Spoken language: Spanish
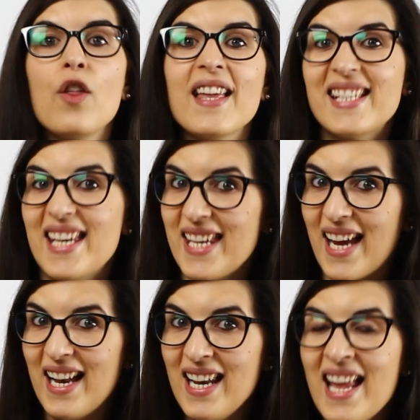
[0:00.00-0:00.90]
toda
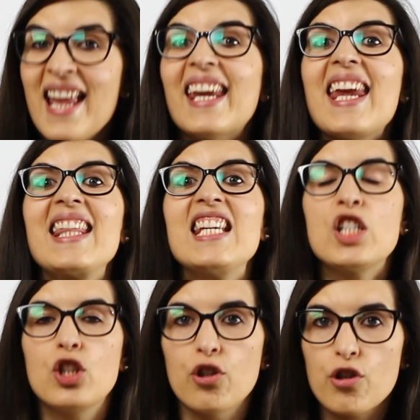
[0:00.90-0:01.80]
señal que
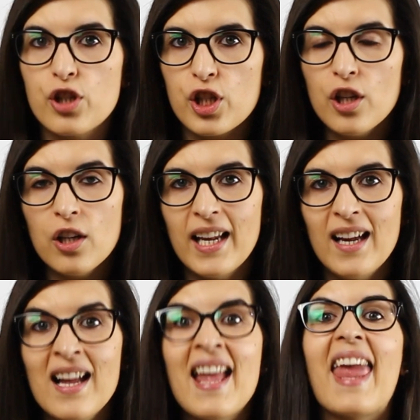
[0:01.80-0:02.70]

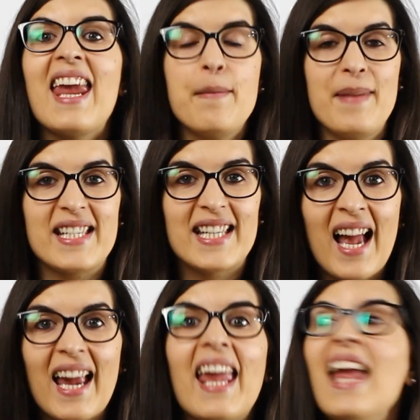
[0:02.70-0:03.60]
distorsiona el
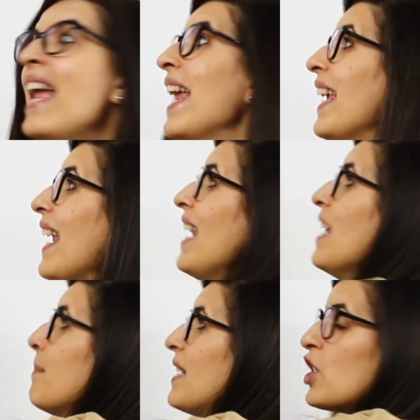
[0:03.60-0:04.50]
mensaje que el
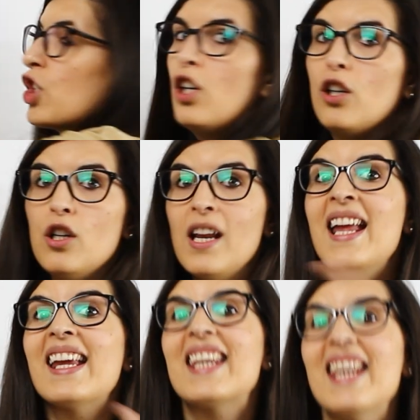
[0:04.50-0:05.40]
emisor
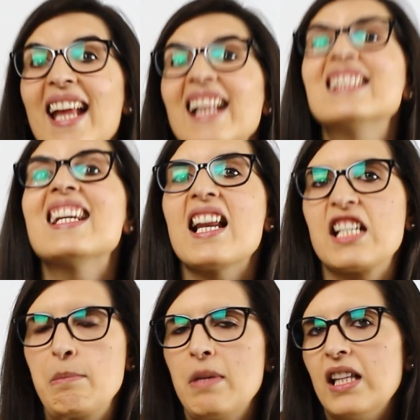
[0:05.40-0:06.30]
quiere
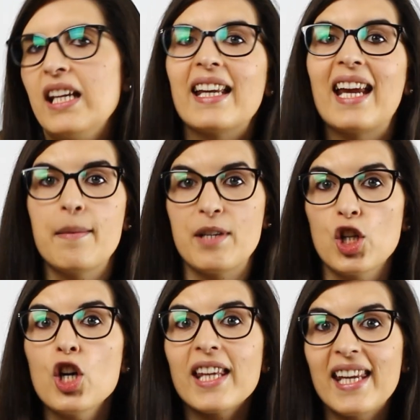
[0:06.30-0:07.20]
transmitir, que el
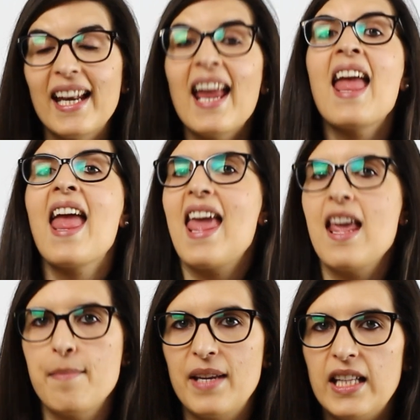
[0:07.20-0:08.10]
emisor quiere
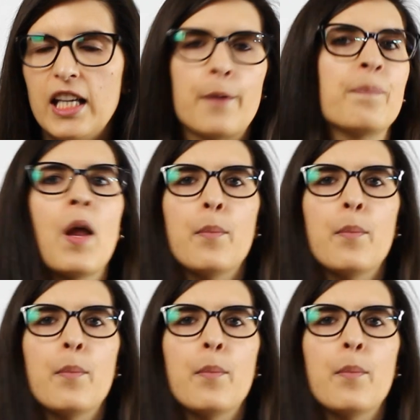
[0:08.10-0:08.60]
emitir.